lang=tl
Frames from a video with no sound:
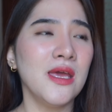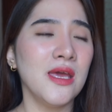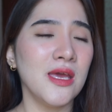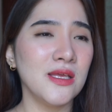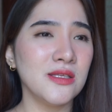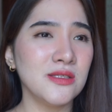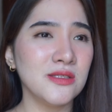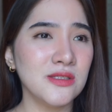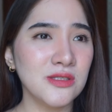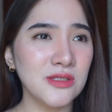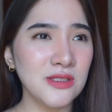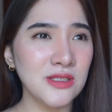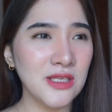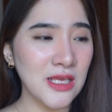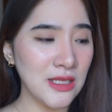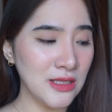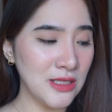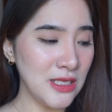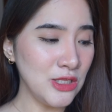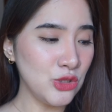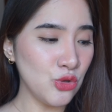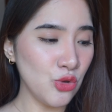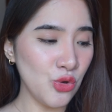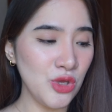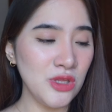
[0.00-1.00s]
And
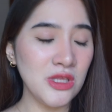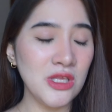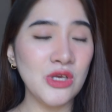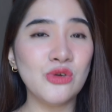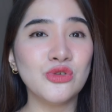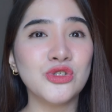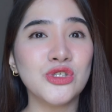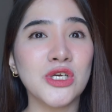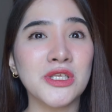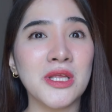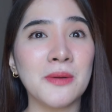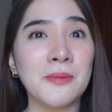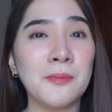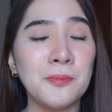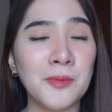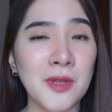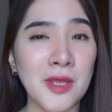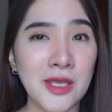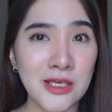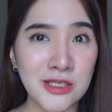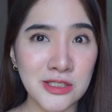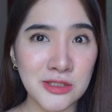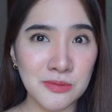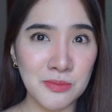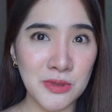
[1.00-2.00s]
dito hindi ko siya
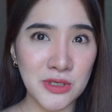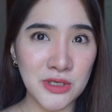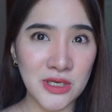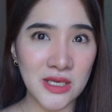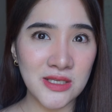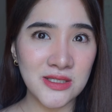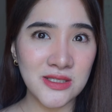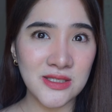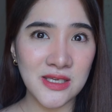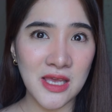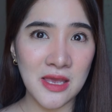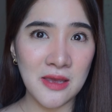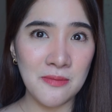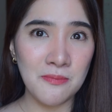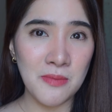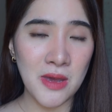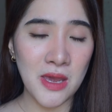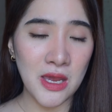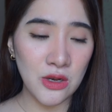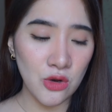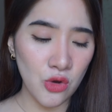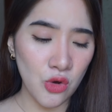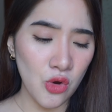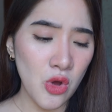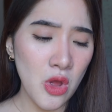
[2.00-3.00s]
na-experience na kay
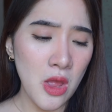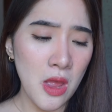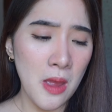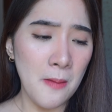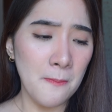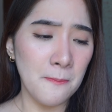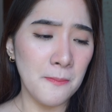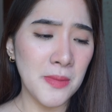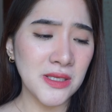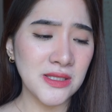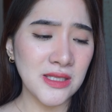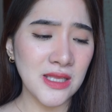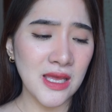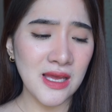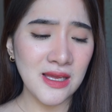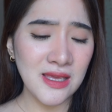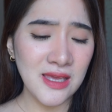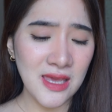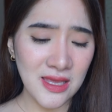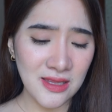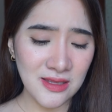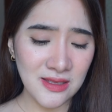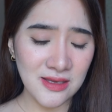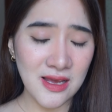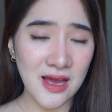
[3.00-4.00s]
Belo. But
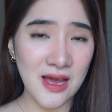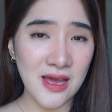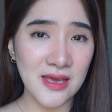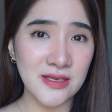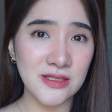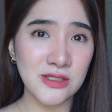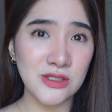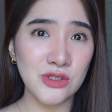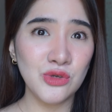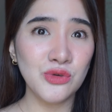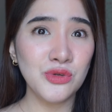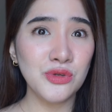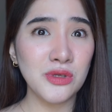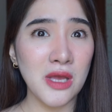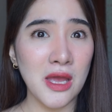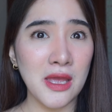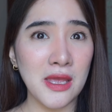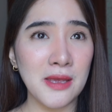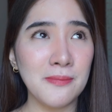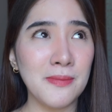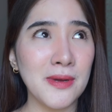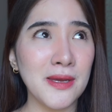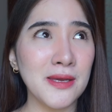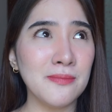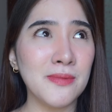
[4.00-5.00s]
again guys, yun
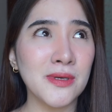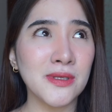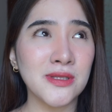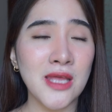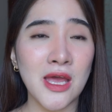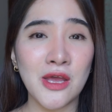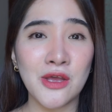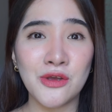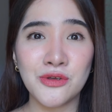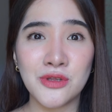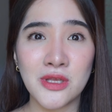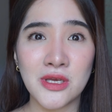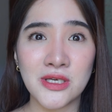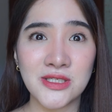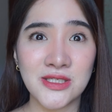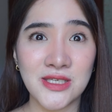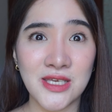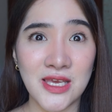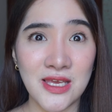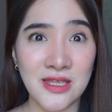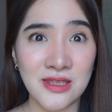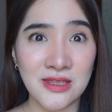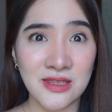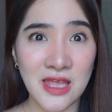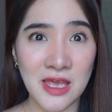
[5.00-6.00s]
nga, iba-iba tayo ng
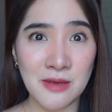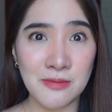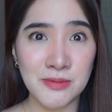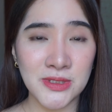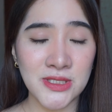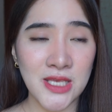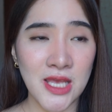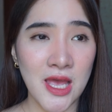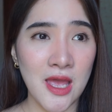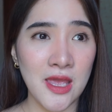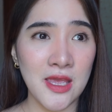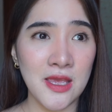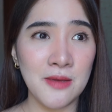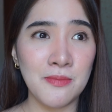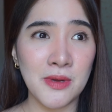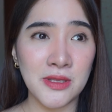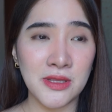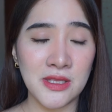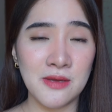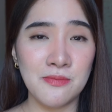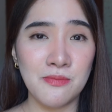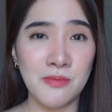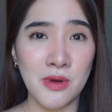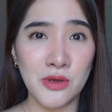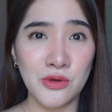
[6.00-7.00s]
skin types ha.
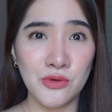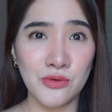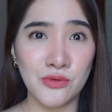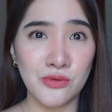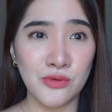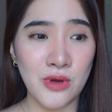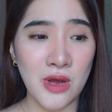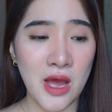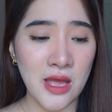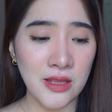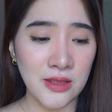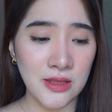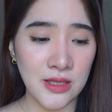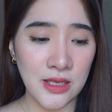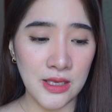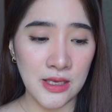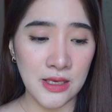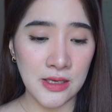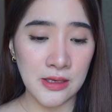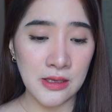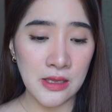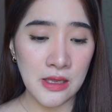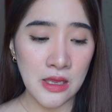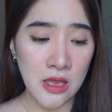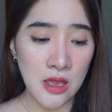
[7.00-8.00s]
Iba't iba yung
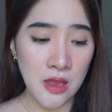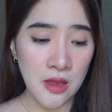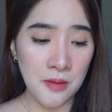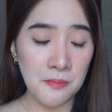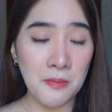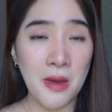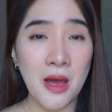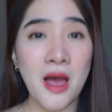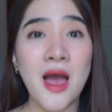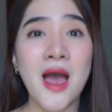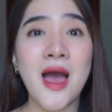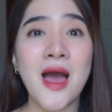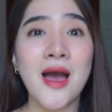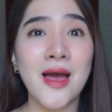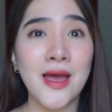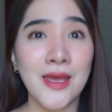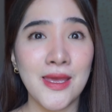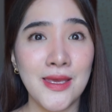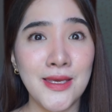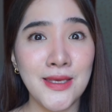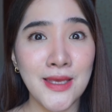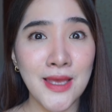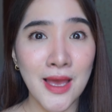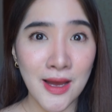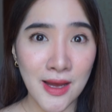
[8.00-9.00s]
ating
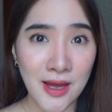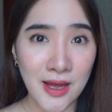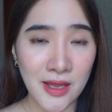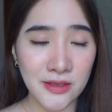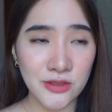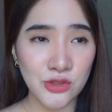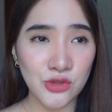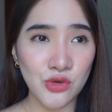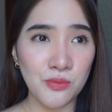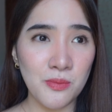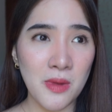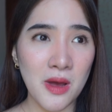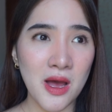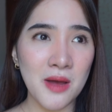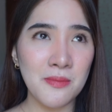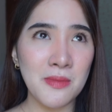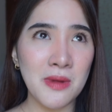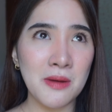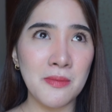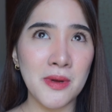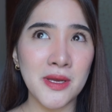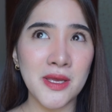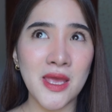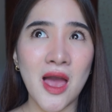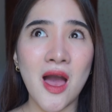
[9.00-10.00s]
makakahiyangan. So, baka
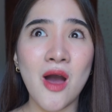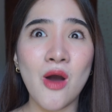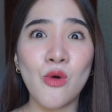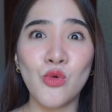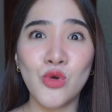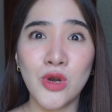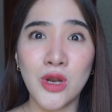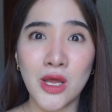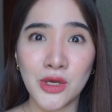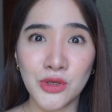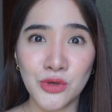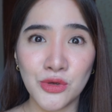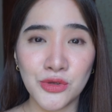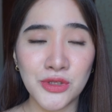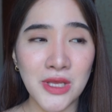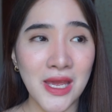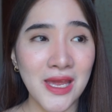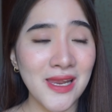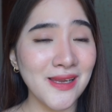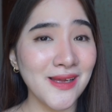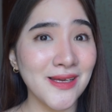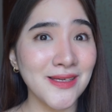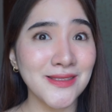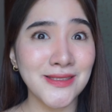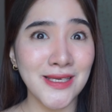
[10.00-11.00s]
mamaya ako lang yun
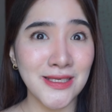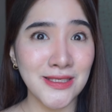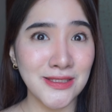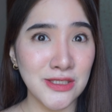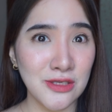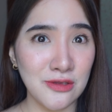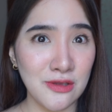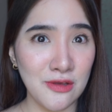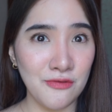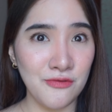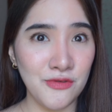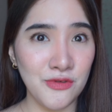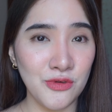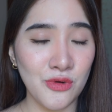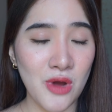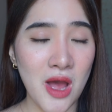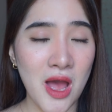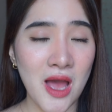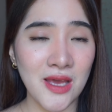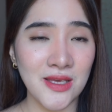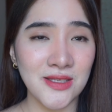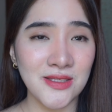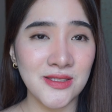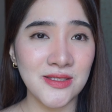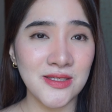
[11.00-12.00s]
dahil na sensitive yung
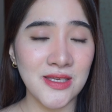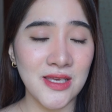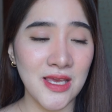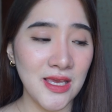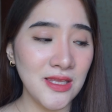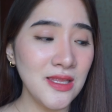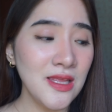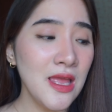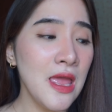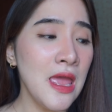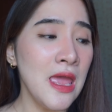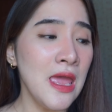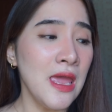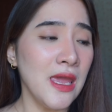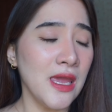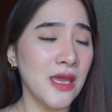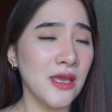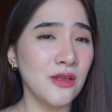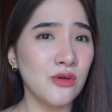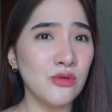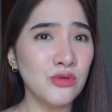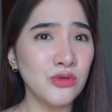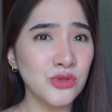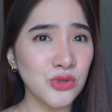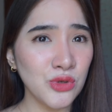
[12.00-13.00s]
aking skin.
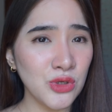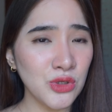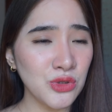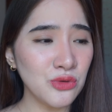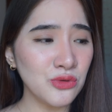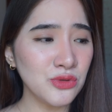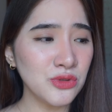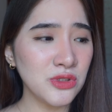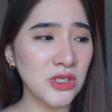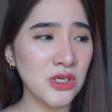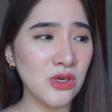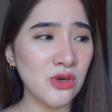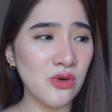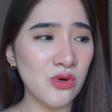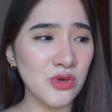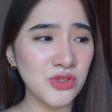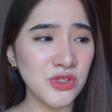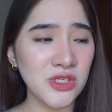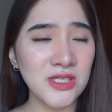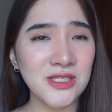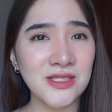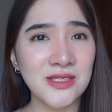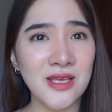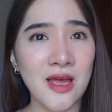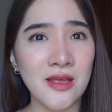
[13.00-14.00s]
And also, itong si
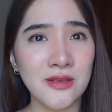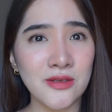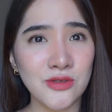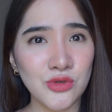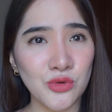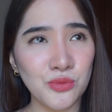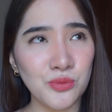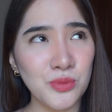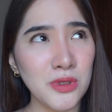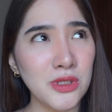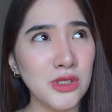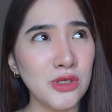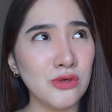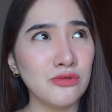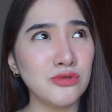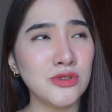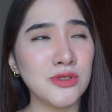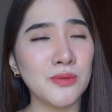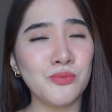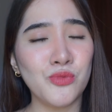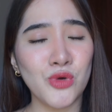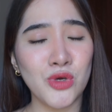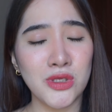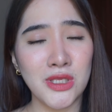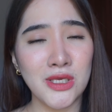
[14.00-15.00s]
Koji Sansok, hindi ko
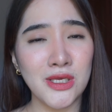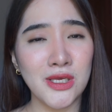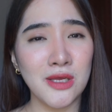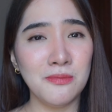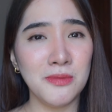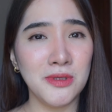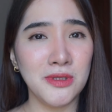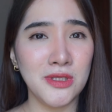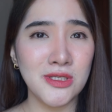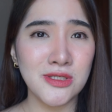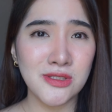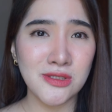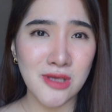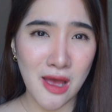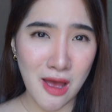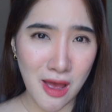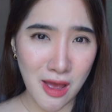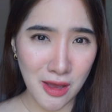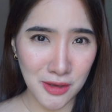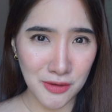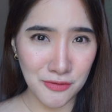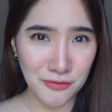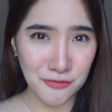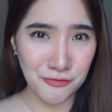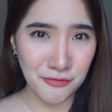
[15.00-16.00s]
siya pwedeng gamitin
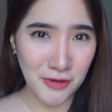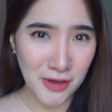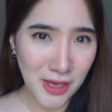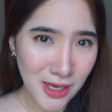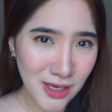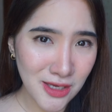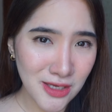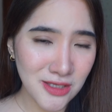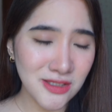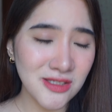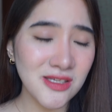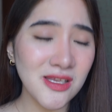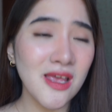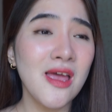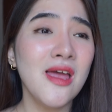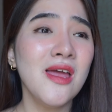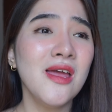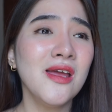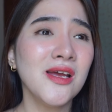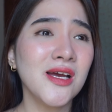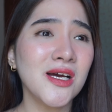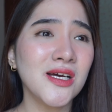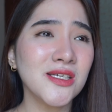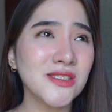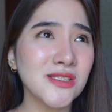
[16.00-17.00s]
sa aking face
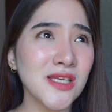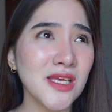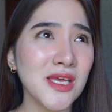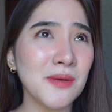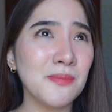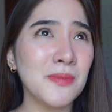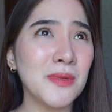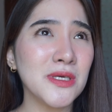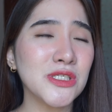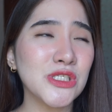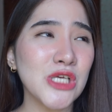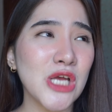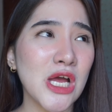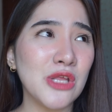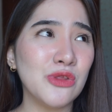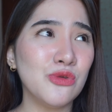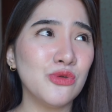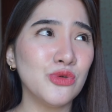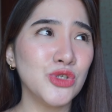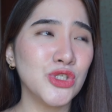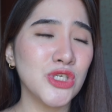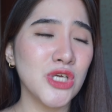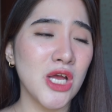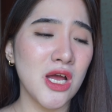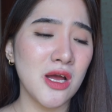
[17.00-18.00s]
kasi
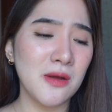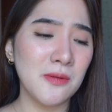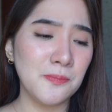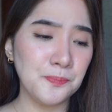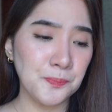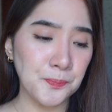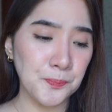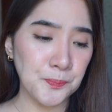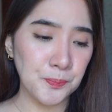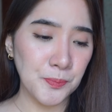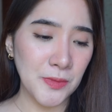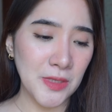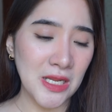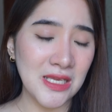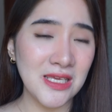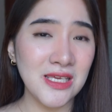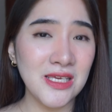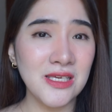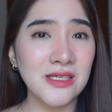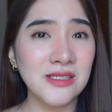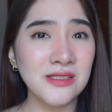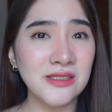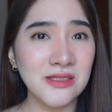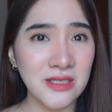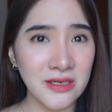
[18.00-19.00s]
masyado siyang
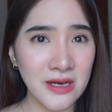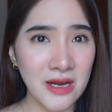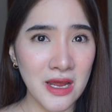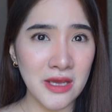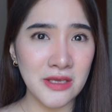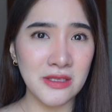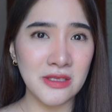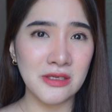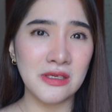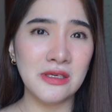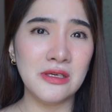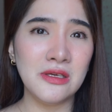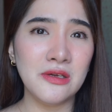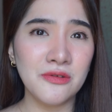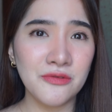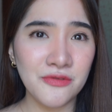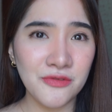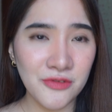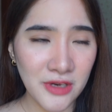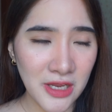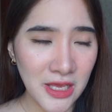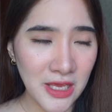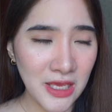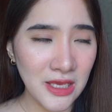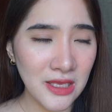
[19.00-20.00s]
nagiging dry, nagiging,
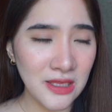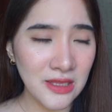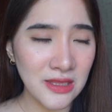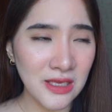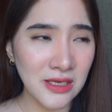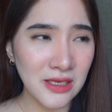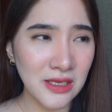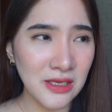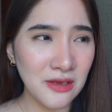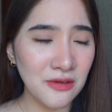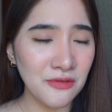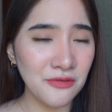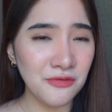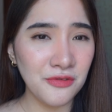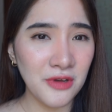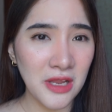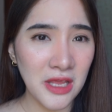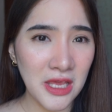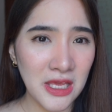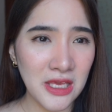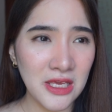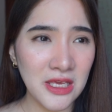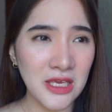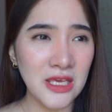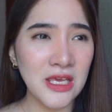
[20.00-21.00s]
flake, nagiging
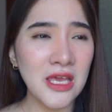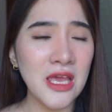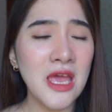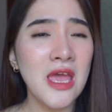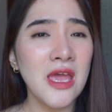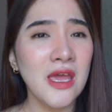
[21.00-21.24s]
flaky,